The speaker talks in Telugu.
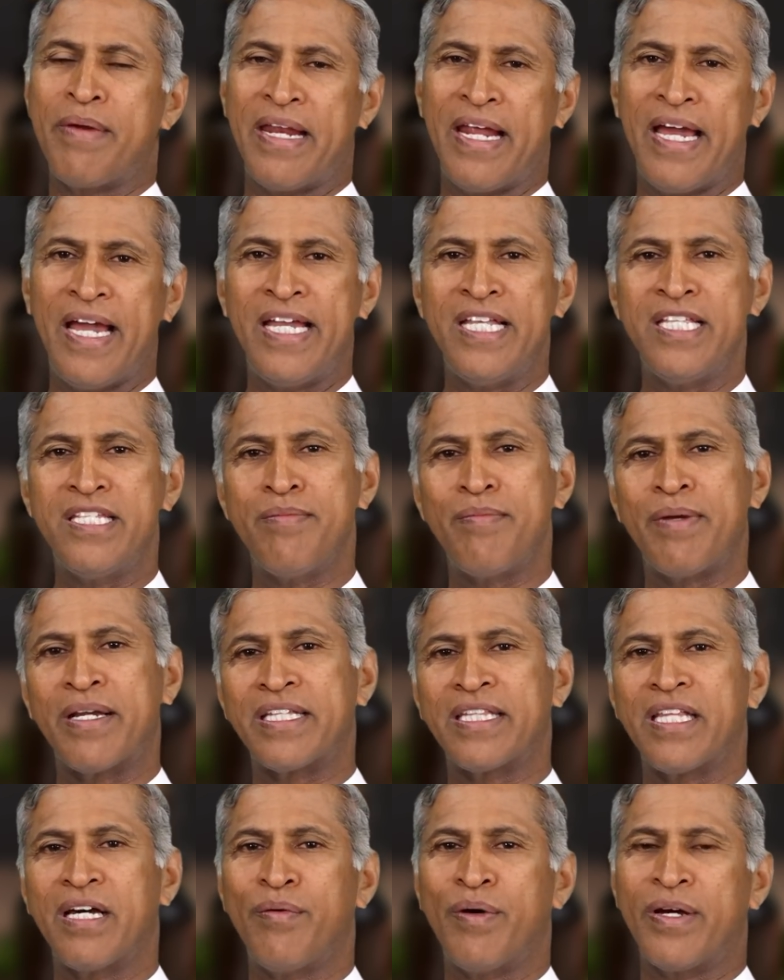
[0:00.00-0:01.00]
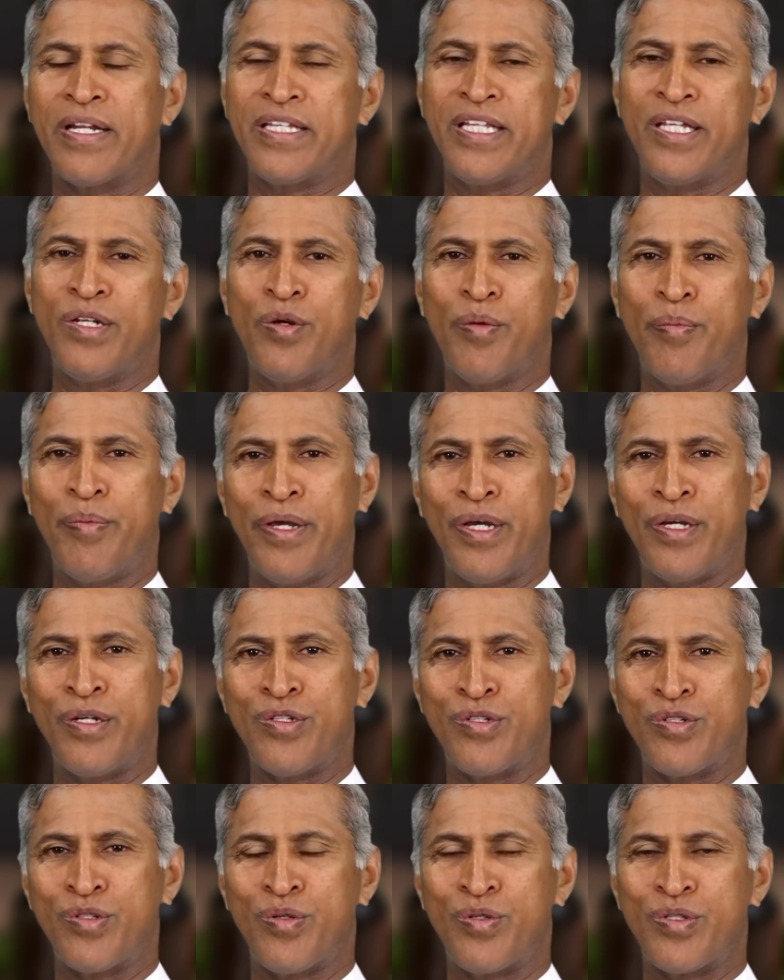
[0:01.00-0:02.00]
మినహాయించి మిగతా వారు దీన్ని
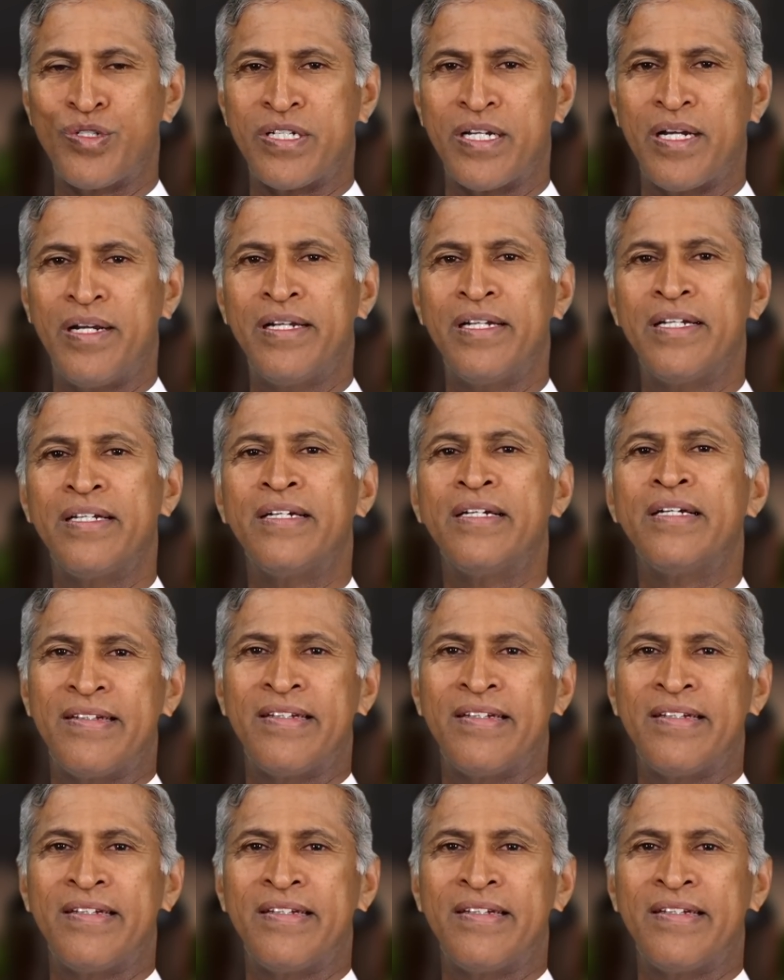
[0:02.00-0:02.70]
ఉపయోగించుకోవచ్చు కాబట్టి